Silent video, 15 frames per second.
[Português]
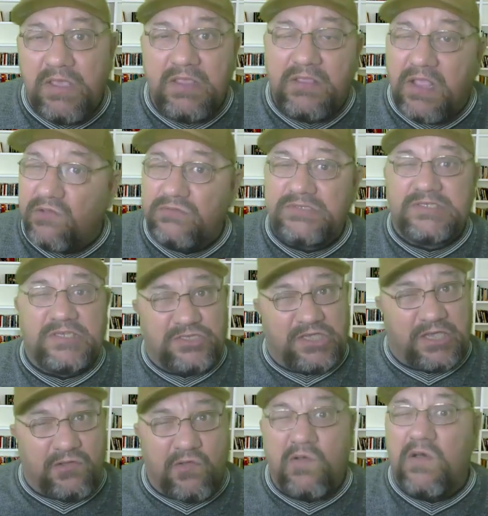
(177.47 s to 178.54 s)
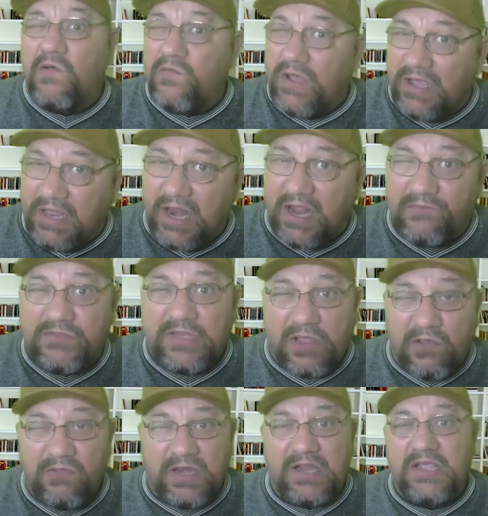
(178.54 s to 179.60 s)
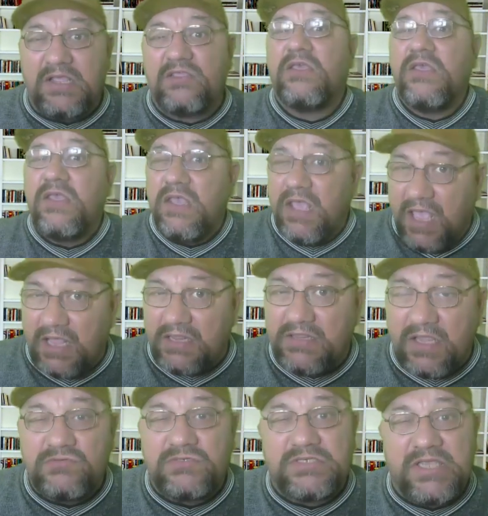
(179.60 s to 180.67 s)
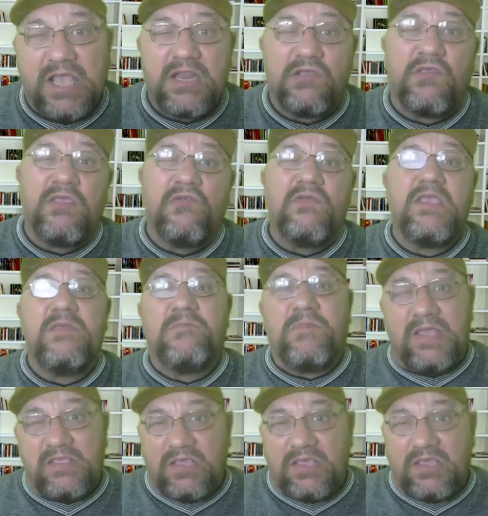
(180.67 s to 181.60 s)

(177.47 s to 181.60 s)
ou então, se chegou a um agravo tão grande, é tão sério, que o